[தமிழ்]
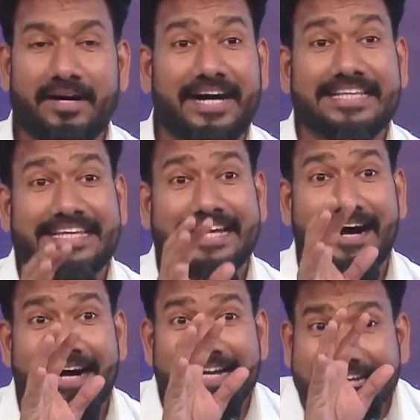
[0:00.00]
அது
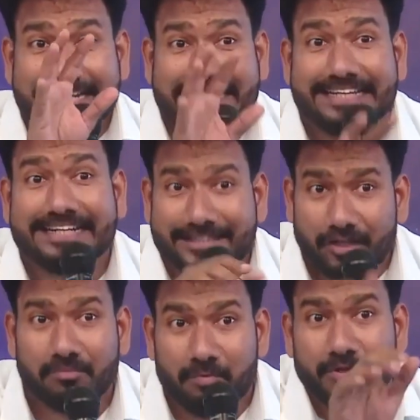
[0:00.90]
யார்கிட்ட இருக்கு அது
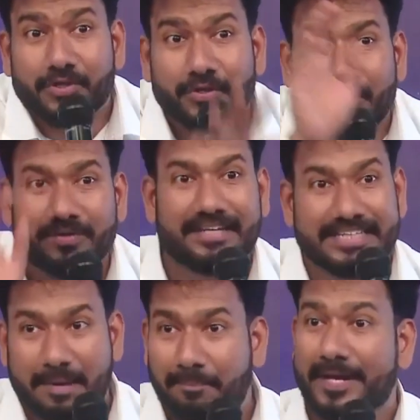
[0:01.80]
ரொம்ப முக்கியம்
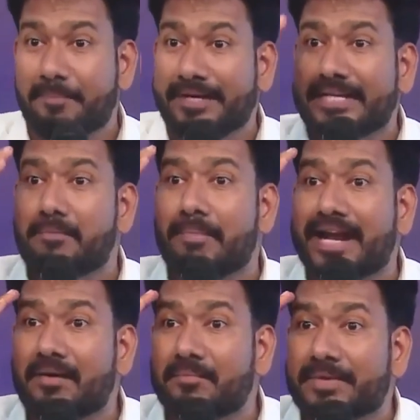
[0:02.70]
எப்படிப்பட்ட
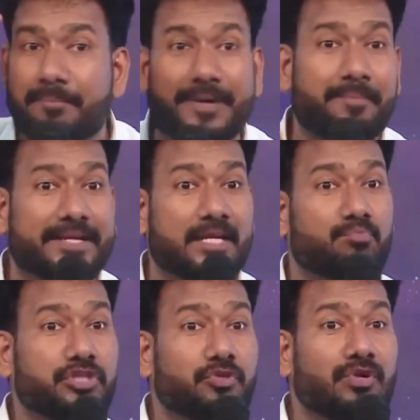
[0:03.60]
மனம் எப்படிப்பட்ட
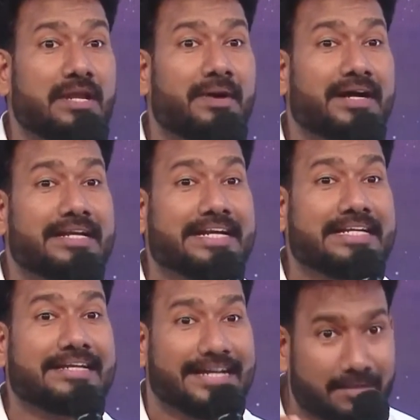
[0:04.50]
புத்தி உள்ள மக்கள்
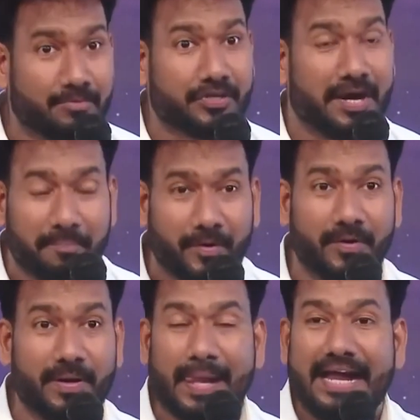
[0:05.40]
கிட்ட இருக்கு அதான் முக்கியம் அப்போ
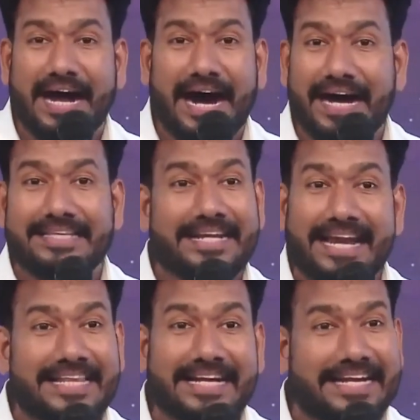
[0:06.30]
அது
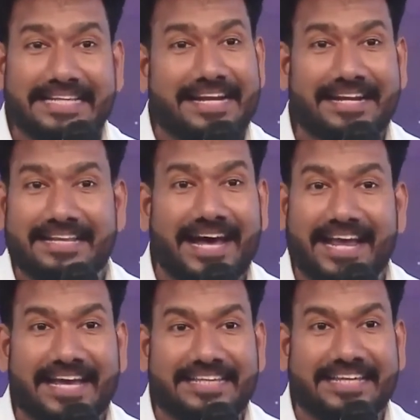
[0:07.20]
நல்லதா கெட்டதான்றது
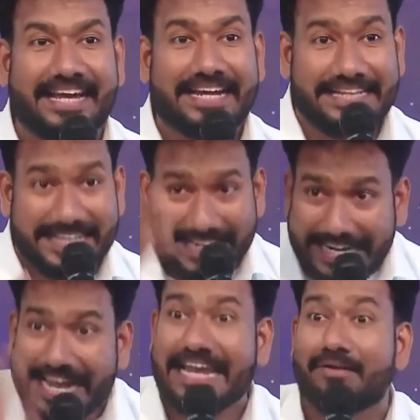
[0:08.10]
ஆராயாதீங்க நீங்க
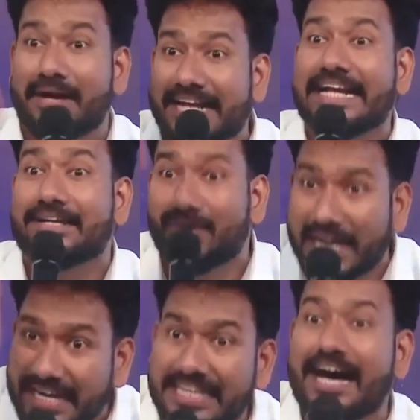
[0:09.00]
நல்லவங்களா
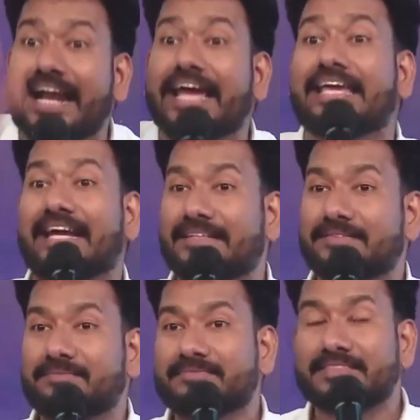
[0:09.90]
கெட்டவங்களான்றது ஆராயுங்க
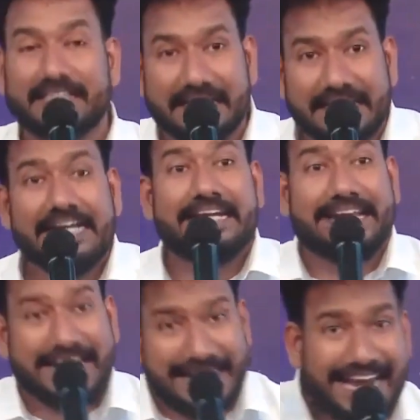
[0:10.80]

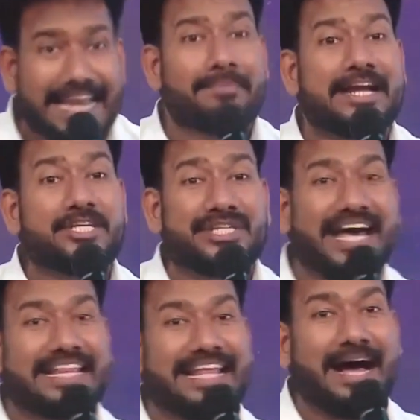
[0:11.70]
நீ நல்ல மனுஷனா
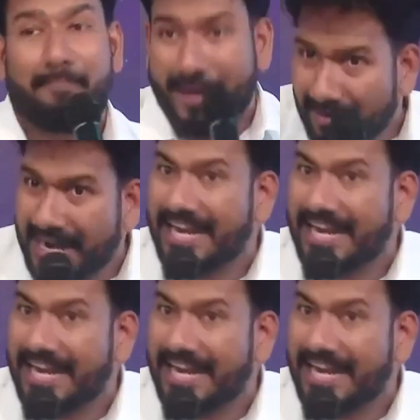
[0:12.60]
இருந்தா பணம்